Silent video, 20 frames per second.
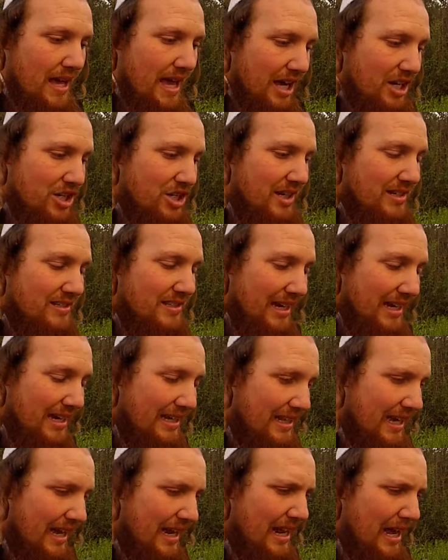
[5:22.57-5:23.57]
Asher
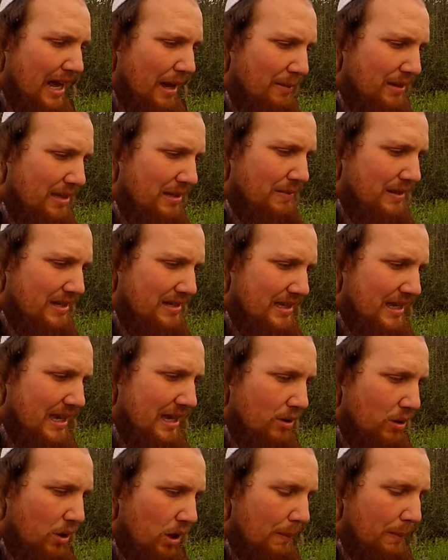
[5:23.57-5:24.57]
Zachita le Amin Bazé
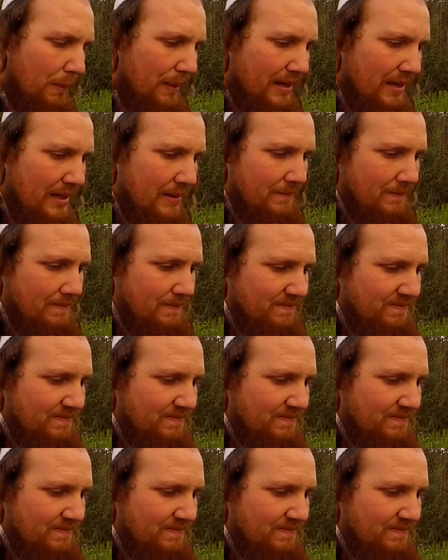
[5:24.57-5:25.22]
Al Kol Panim,